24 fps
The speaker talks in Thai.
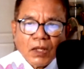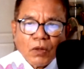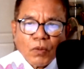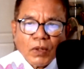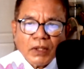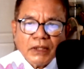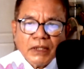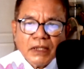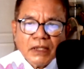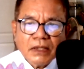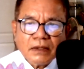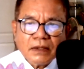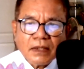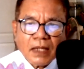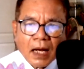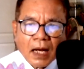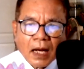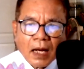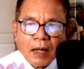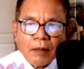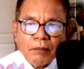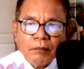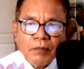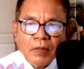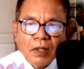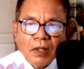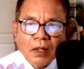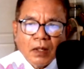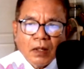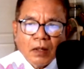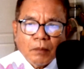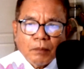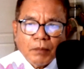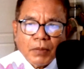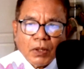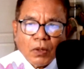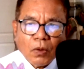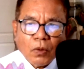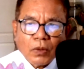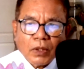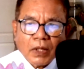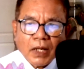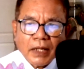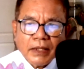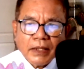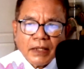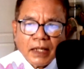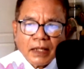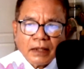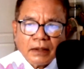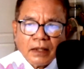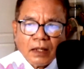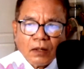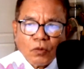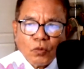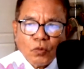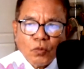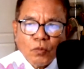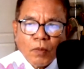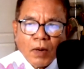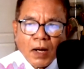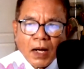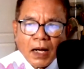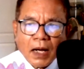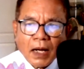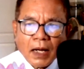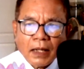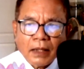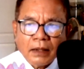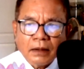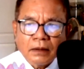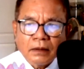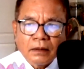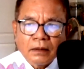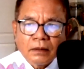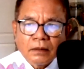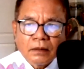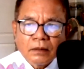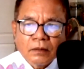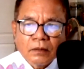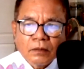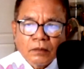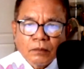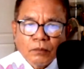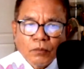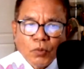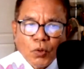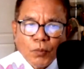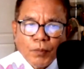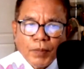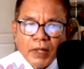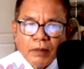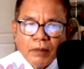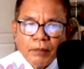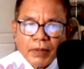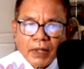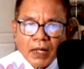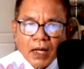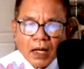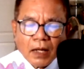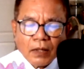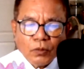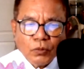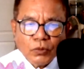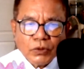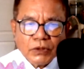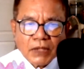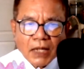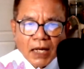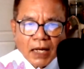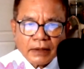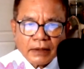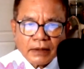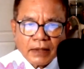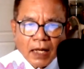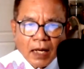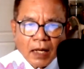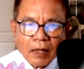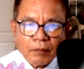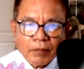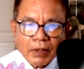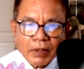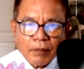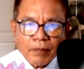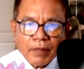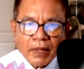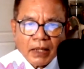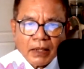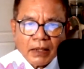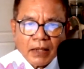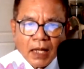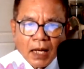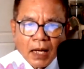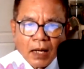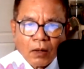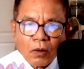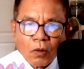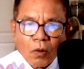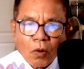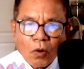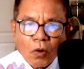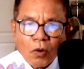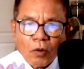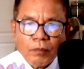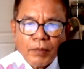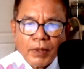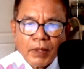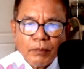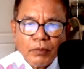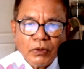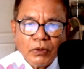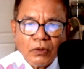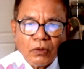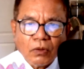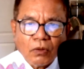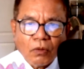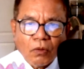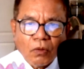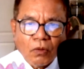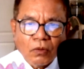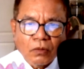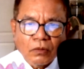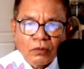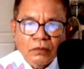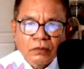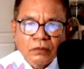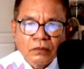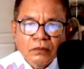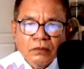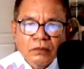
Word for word: ในวันที่สามโปรดให้นันทกุมาร ผู้เป็นพระอนุชาต่างพระมารดาของพระพุทธองค์